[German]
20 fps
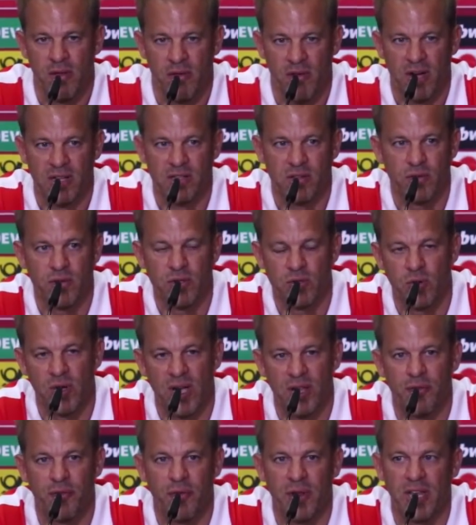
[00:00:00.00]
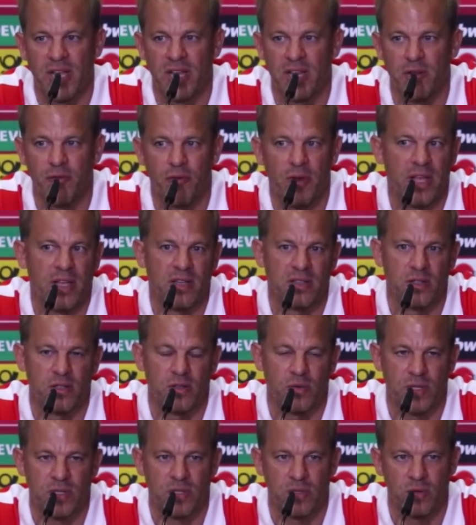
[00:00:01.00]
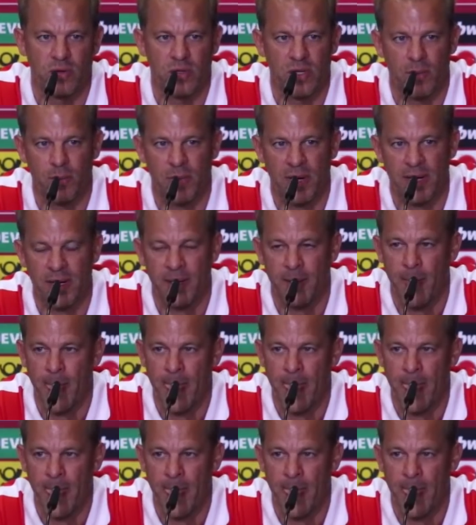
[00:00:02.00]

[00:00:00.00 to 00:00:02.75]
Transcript: Waren sowieso ganz viele knifflige Situationen dabei,